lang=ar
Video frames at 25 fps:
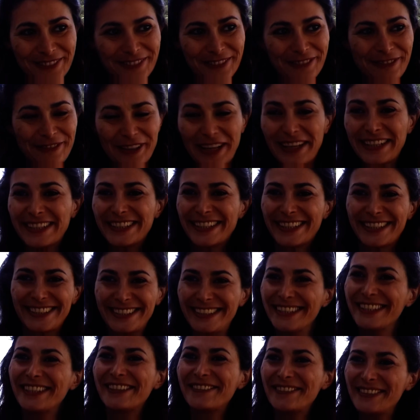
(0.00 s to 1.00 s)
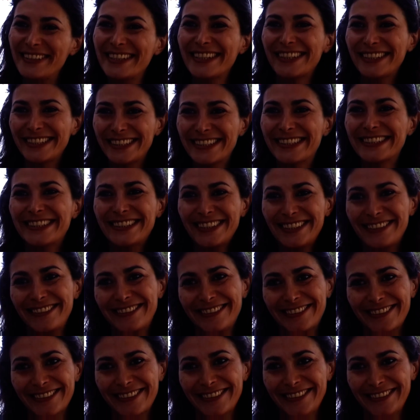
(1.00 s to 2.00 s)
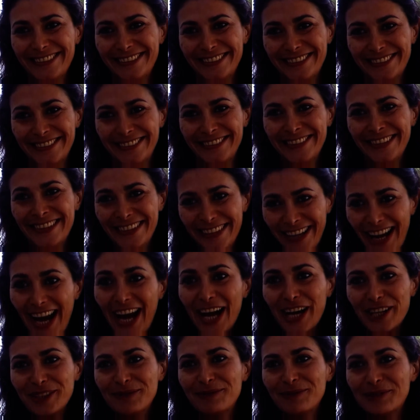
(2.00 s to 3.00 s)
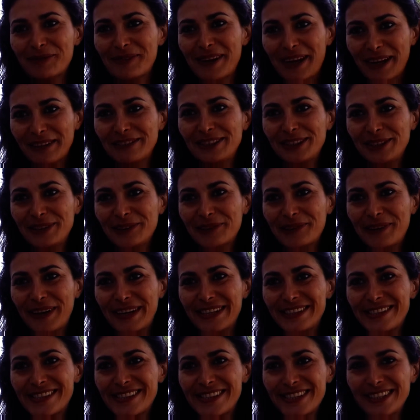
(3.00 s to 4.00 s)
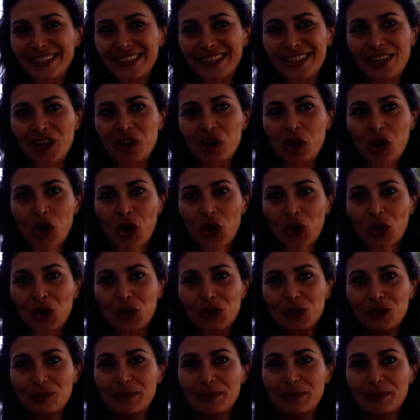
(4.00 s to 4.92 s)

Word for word: وفخري كتير كبير إني قدرت أه، حقدمه بأفينيون هاي السنة أه،